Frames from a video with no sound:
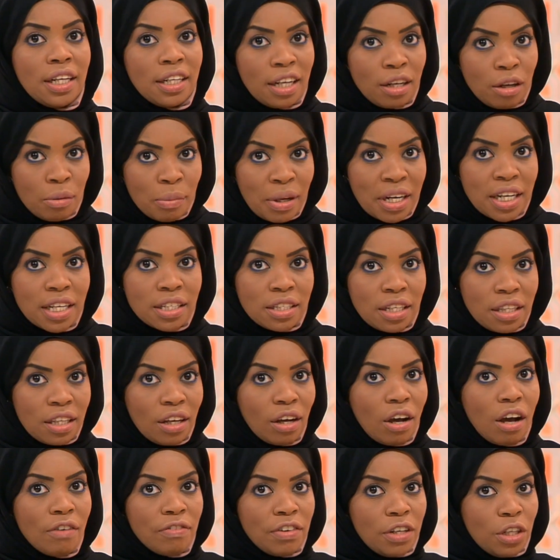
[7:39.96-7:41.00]
ان المركز
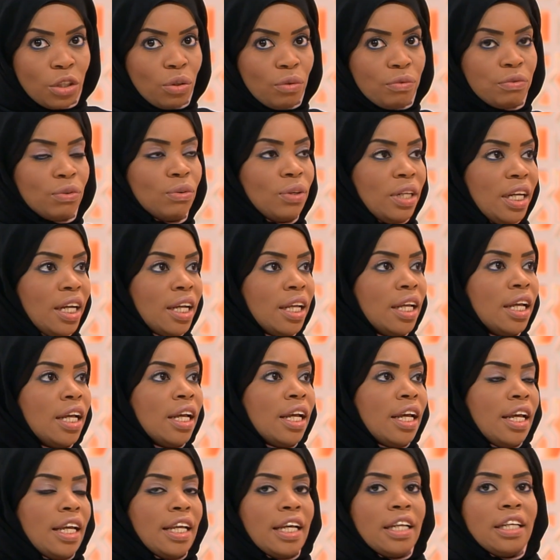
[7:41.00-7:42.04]
الثقافي للطفوله
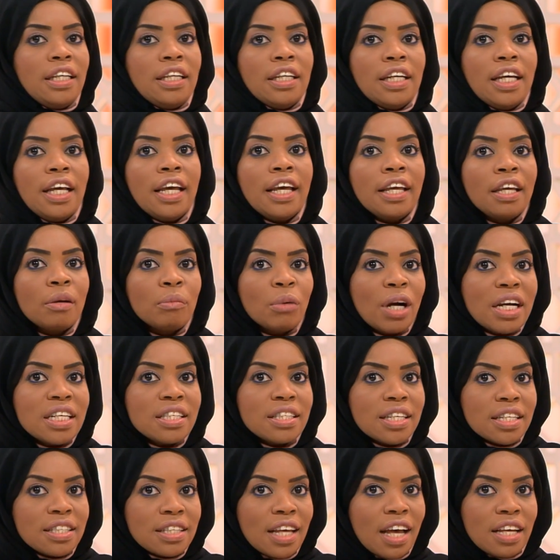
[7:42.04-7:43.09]
يعني هي
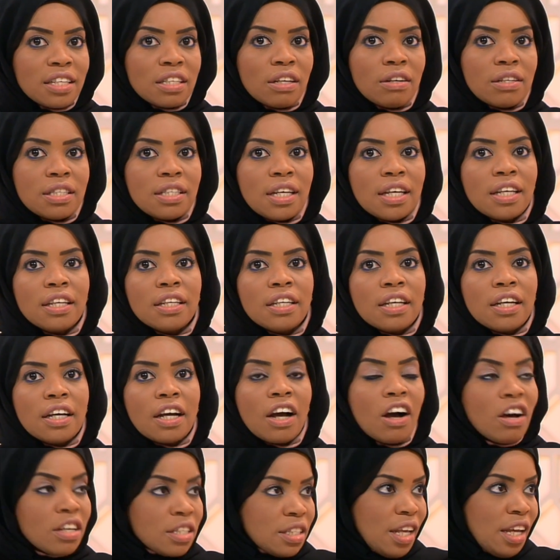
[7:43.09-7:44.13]
مؤسسه اساسا
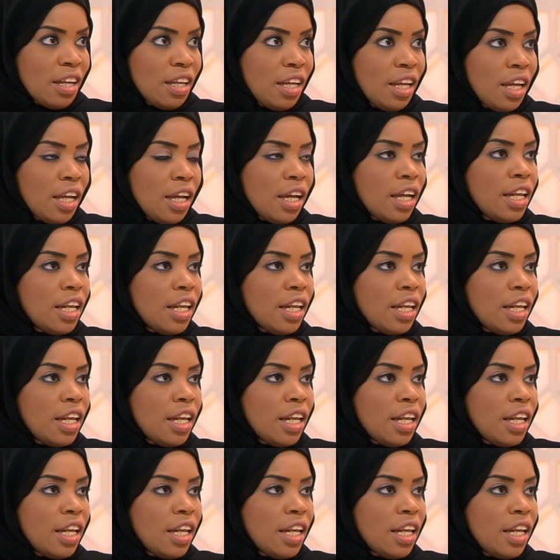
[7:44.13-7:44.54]
خاصه م.